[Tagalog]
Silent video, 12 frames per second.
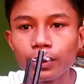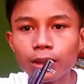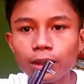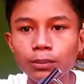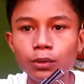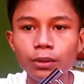o
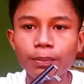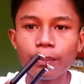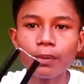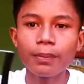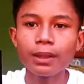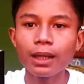pwede mong
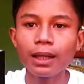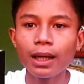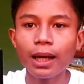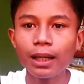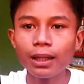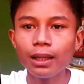ipambaba ng
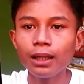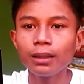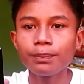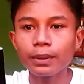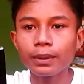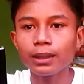
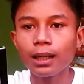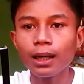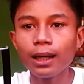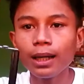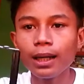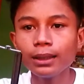angle
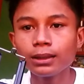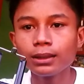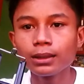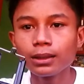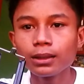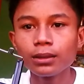
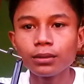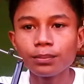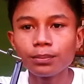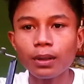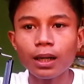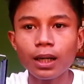pataas
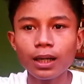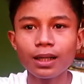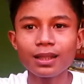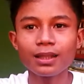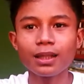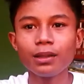
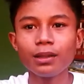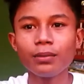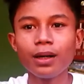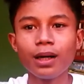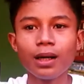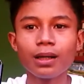uh,
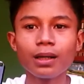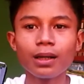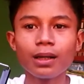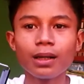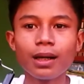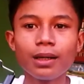kaliwa
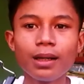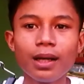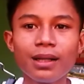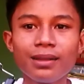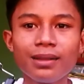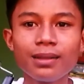
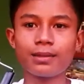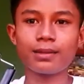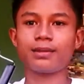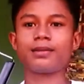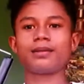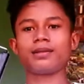kanan
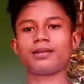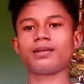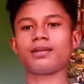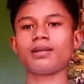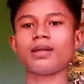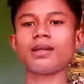
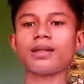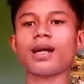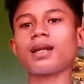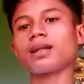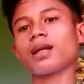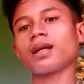yan,
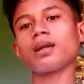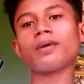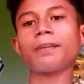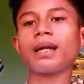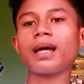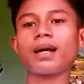kanan
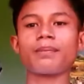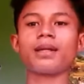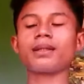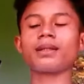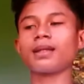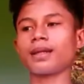kaliwa pala
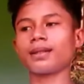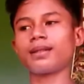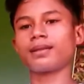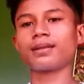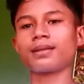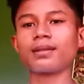baliktad
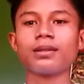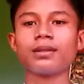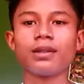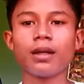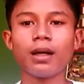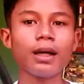
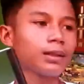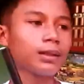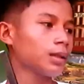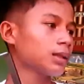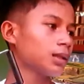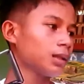at
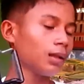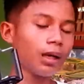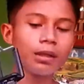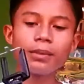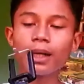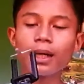as,
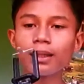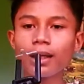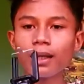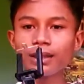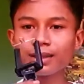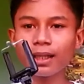ang
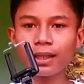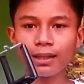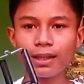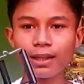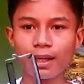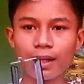maganda lang sa
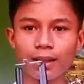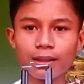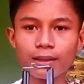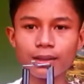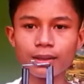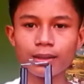kanya
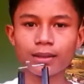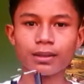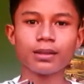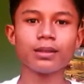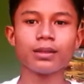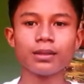
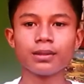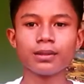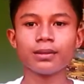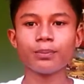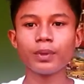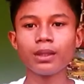
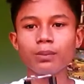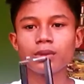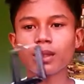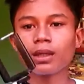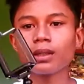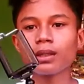pwede
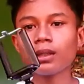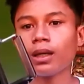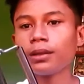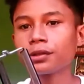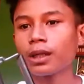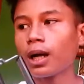mo siyang
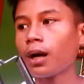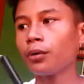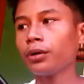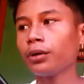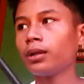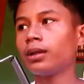i-ano sa
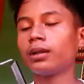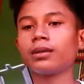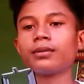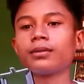kahoy